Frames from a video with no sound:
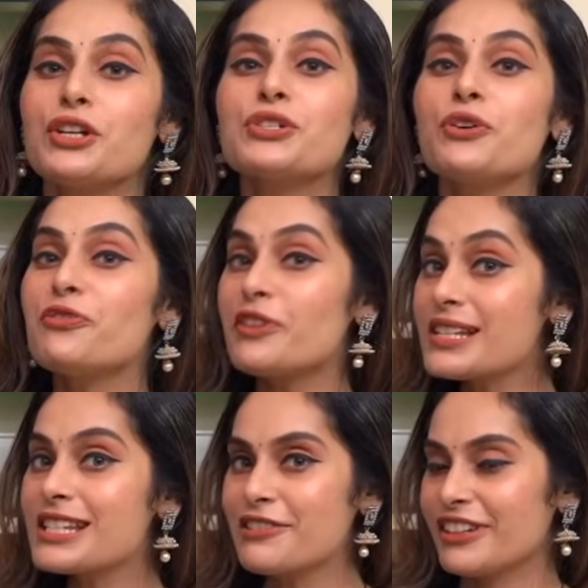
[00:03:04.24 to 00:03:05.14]
ஸோ
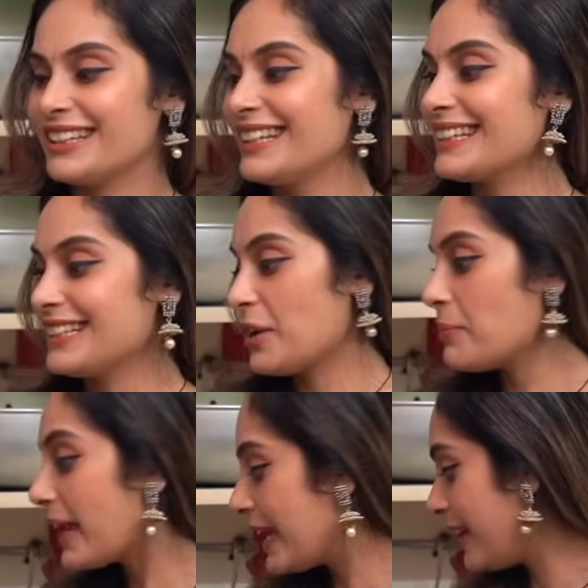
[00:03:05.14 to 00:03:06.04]
ஃபஸ்ட்டு வந்து இதில்
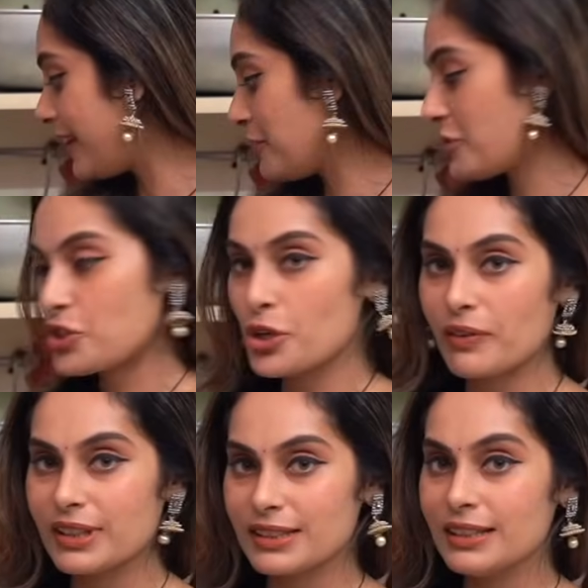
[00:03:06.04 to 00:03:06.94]
மெயினான விஷயம்
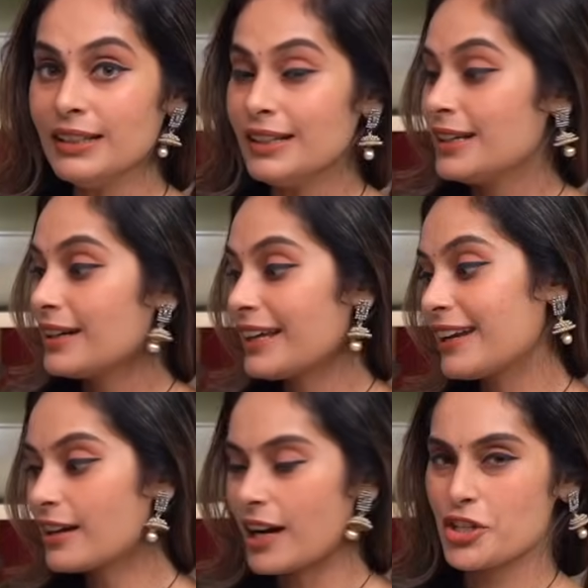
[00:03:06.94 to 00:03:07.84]
வந்து
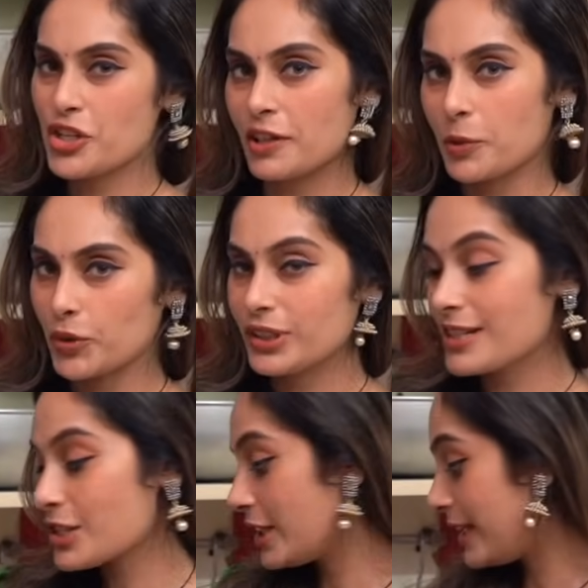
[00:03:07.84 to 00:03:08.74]
என்ன காஞ்சன் இருக்கும்போது
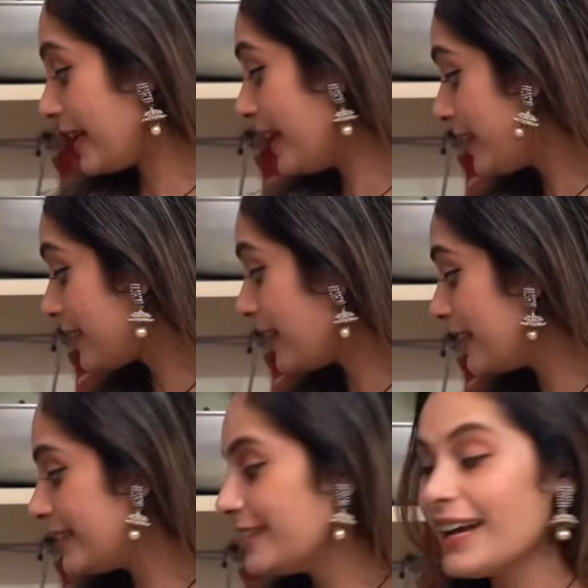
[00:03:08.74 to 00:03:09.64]
நான் சொல்லிடுறேன்
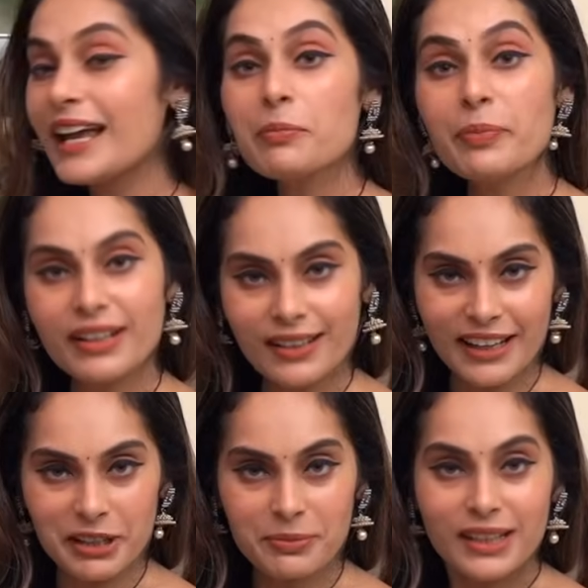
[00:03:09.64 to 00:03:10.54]
கடுகு அண்ட்
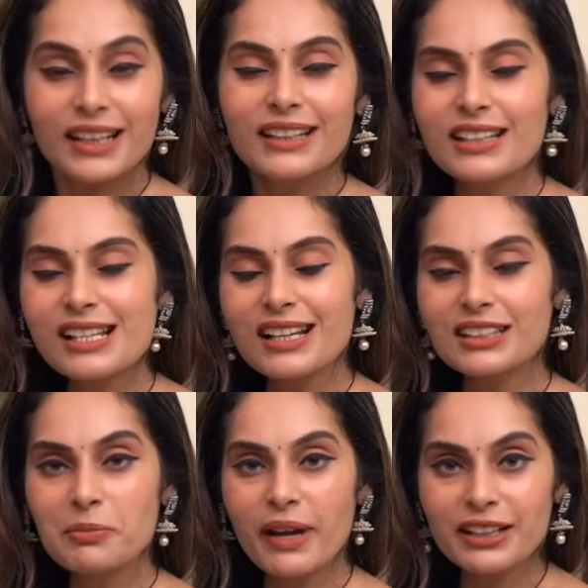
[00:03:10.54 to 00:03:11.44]
பெருங்காயம் தீஸ் ஆர்
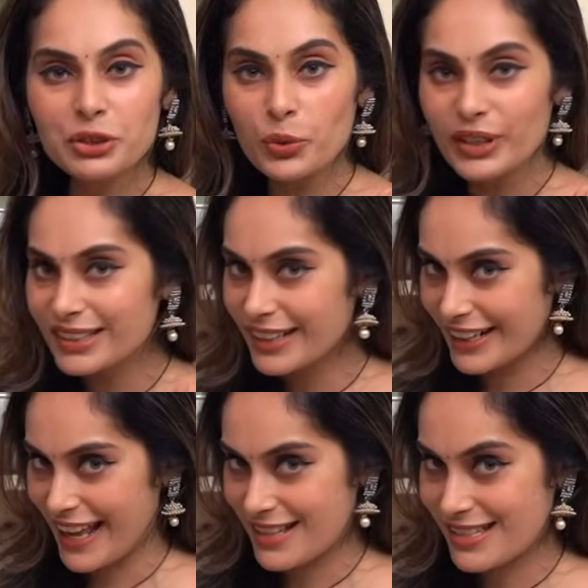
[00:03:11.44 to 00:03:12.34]
த மெயின் டூ
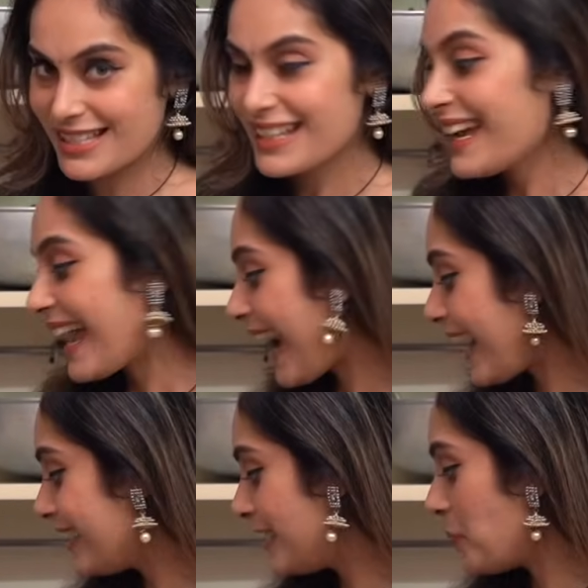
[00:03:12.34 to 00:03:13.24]
இன்க்ரீடியன்ஸ்
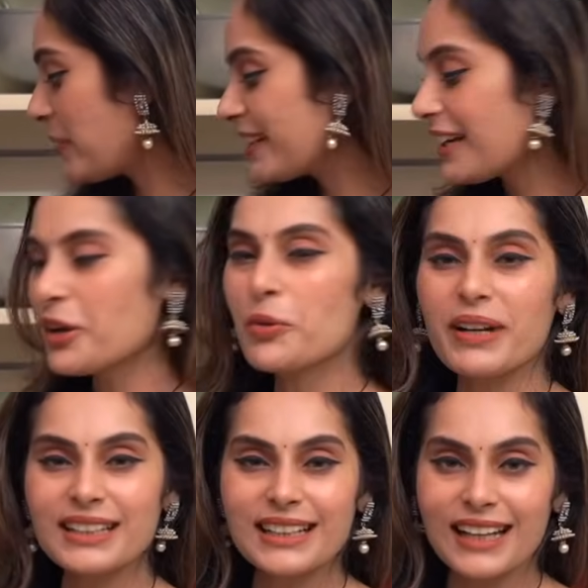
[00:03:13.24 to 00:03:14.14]
அண்ட் பெருங்காயம்
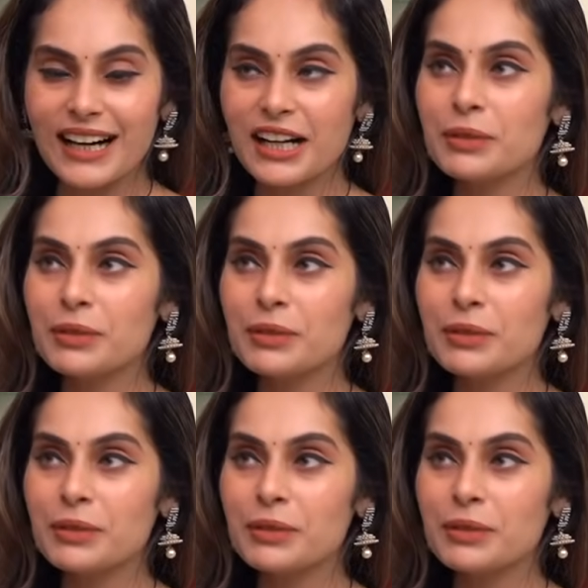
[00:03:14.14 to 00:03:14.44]
பார்த்தீங்கன்னா